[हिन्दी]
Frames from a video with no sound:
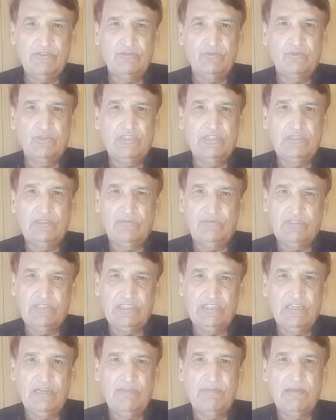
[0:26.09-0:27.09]
उसकी
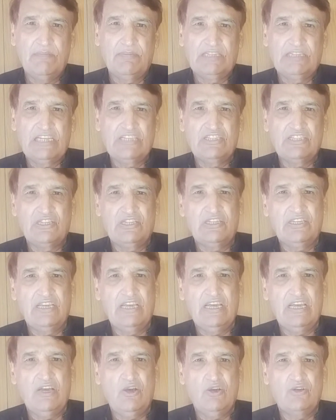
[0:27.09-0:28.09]
तफसील हमें पता चली
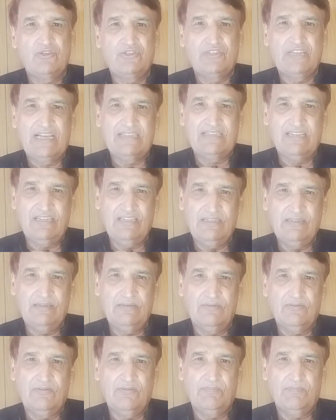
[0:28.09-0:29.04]
है और जैसे ही